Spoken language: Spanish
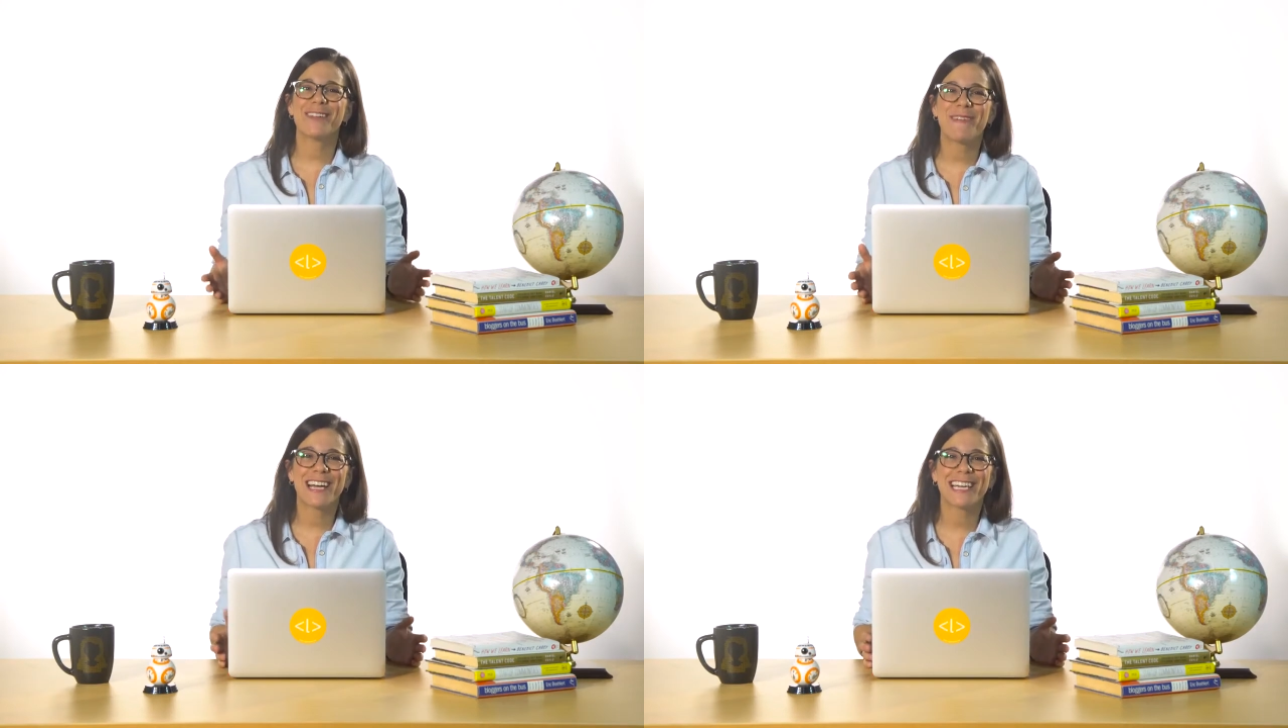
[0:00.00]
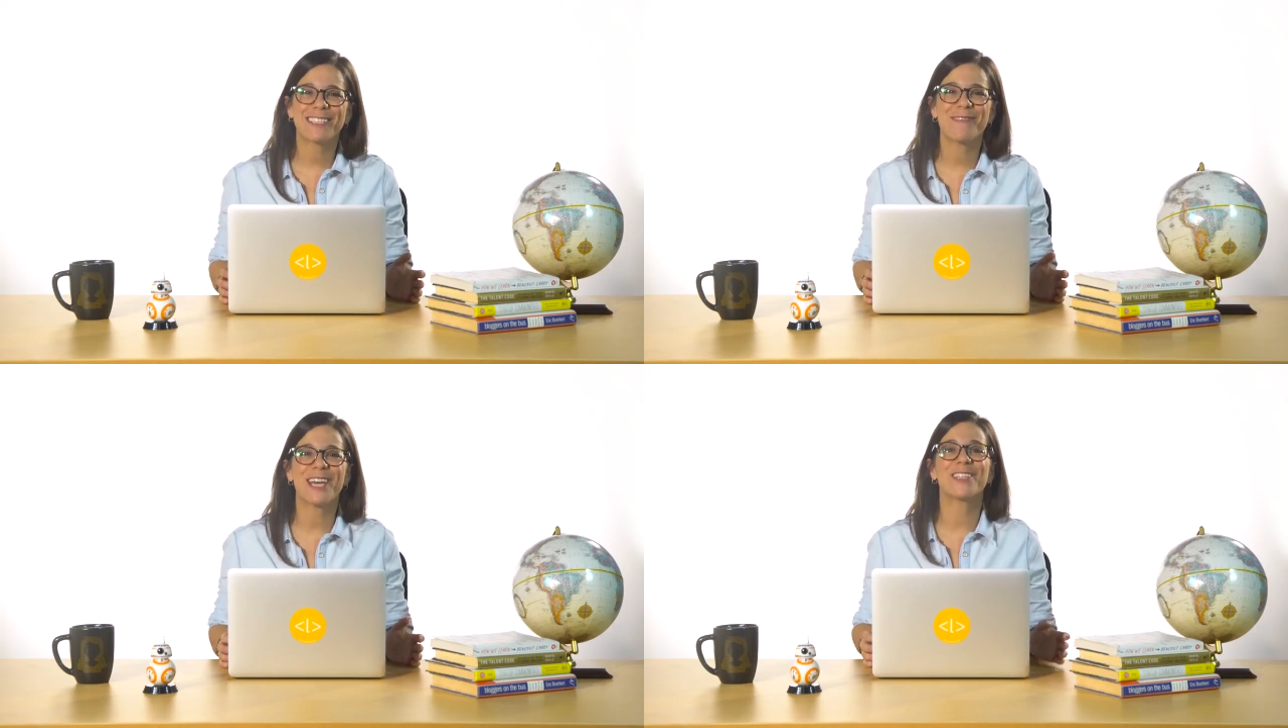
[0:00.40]
etapa de
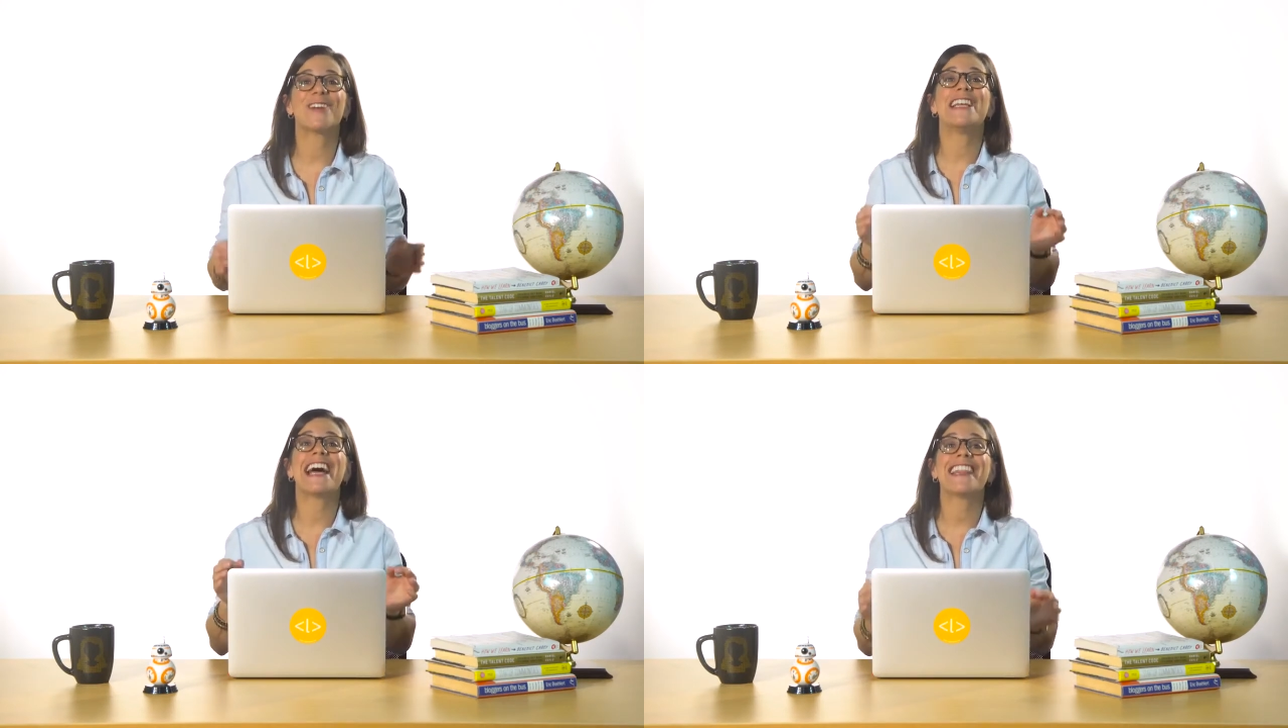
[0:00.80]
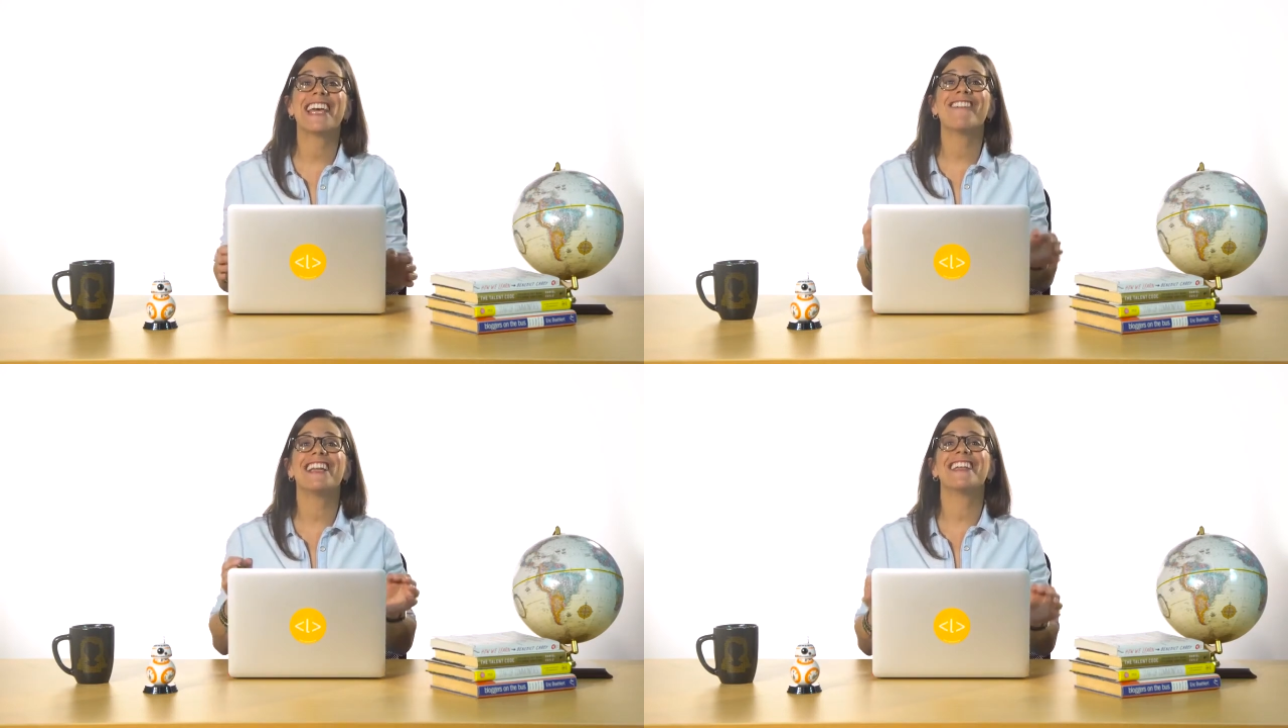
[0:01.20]
crecimiento la
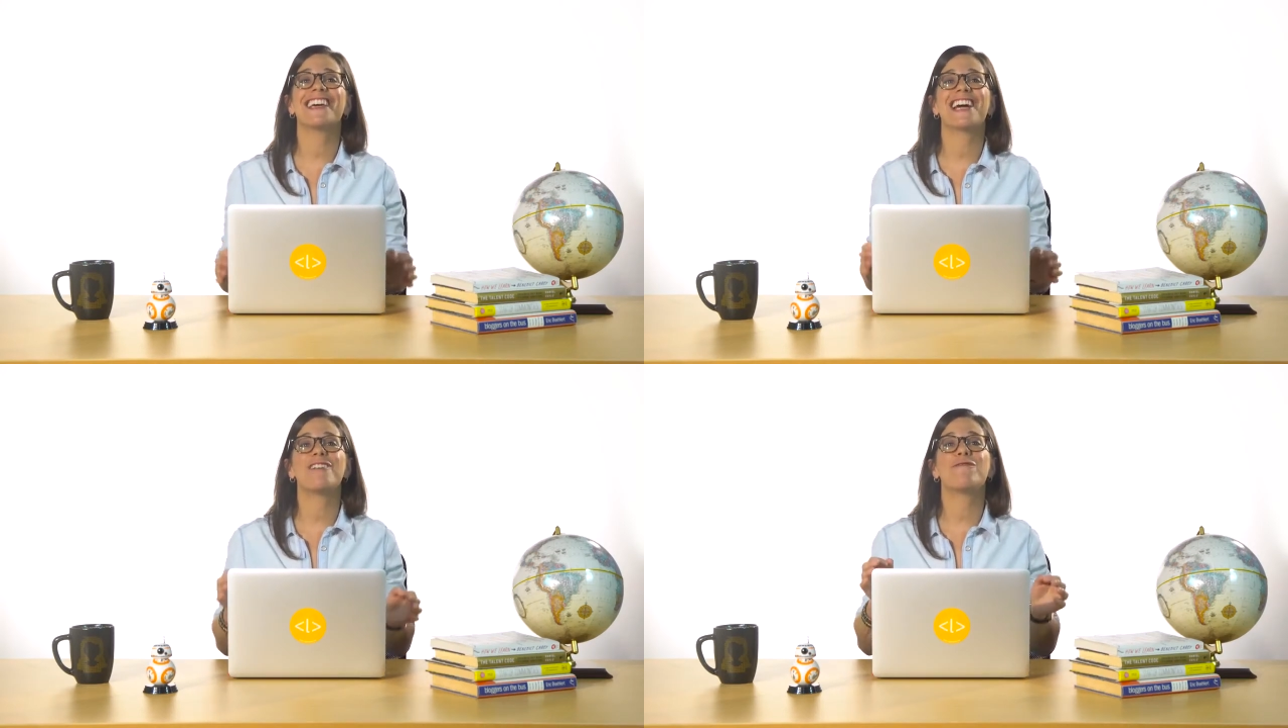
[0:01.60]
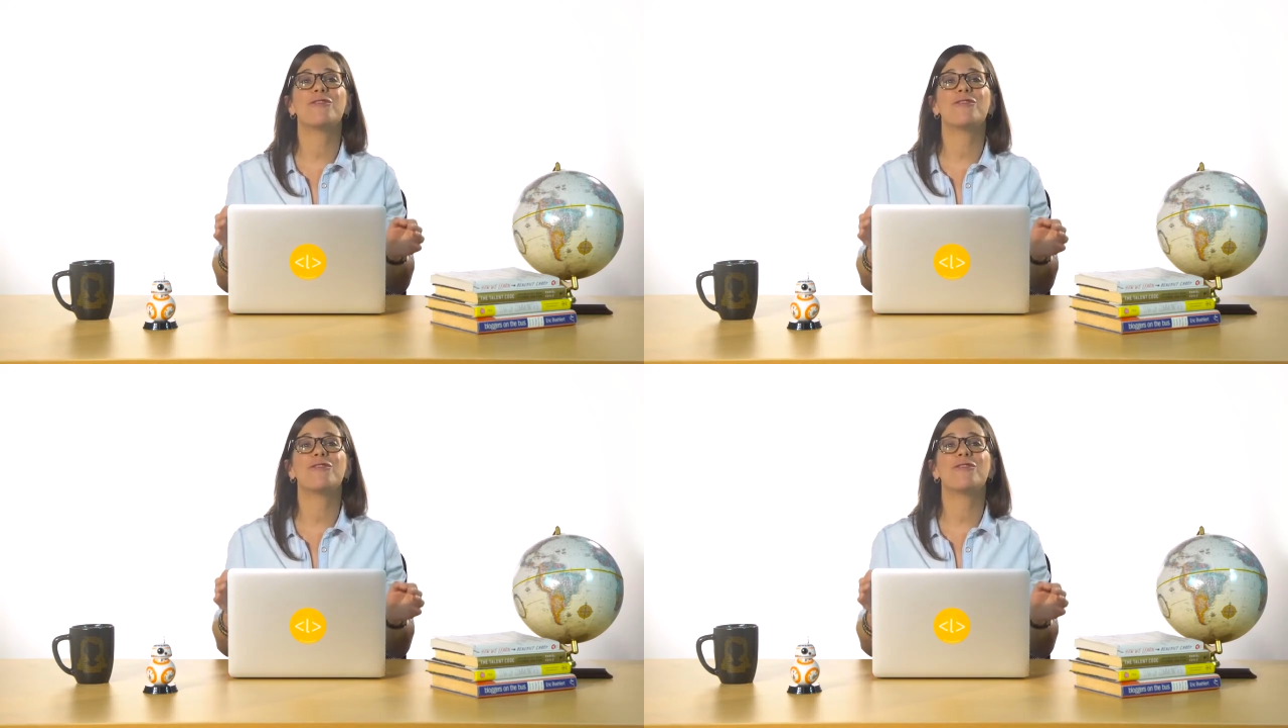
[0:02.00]
debe liderar el